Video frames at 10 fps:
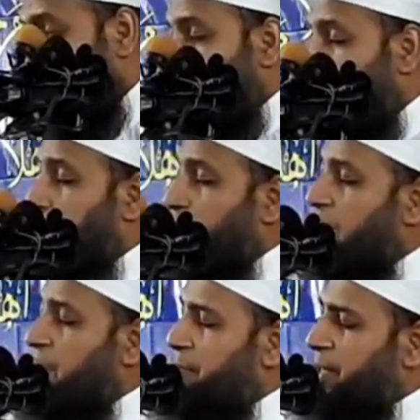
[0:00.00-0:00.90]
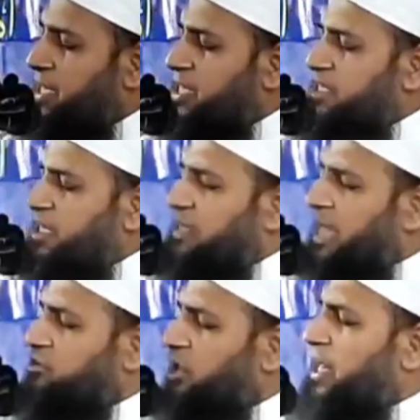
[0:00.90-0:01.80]
রব্বুল আলমিন রিজিক
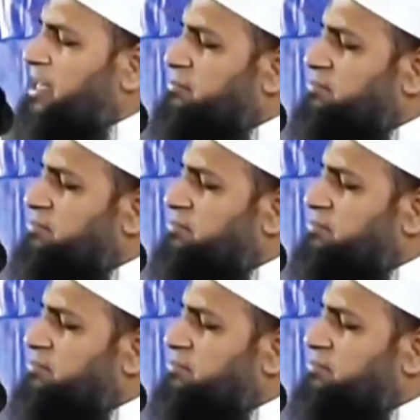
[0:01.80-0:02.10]
দান করেন